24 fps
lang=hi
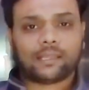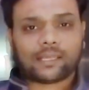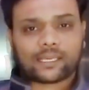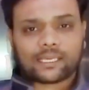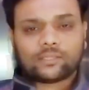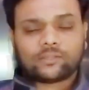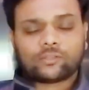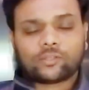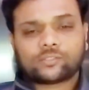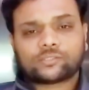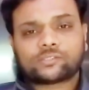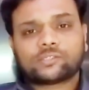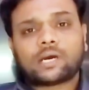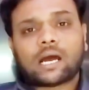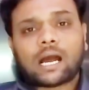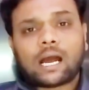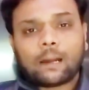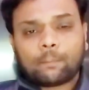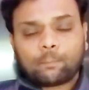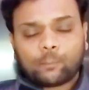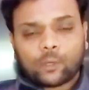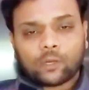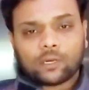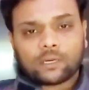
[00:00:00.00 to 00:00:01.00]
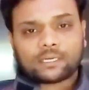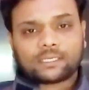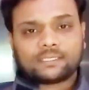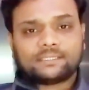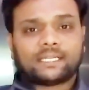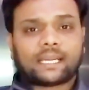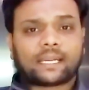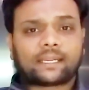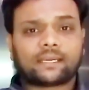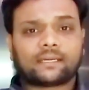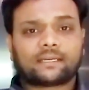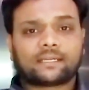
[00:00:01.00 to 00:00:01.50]
लेकिन दोस्तों आपको अगर
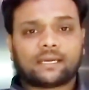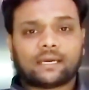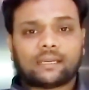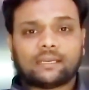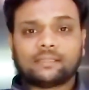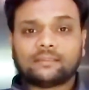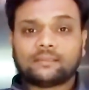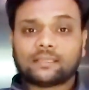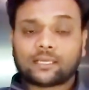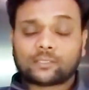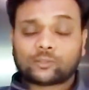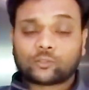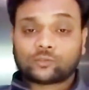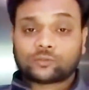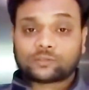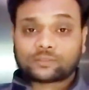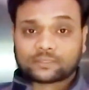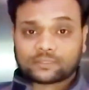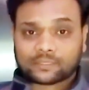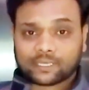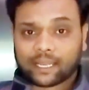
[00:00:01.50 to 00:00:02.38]
जैकेट खरीदना तो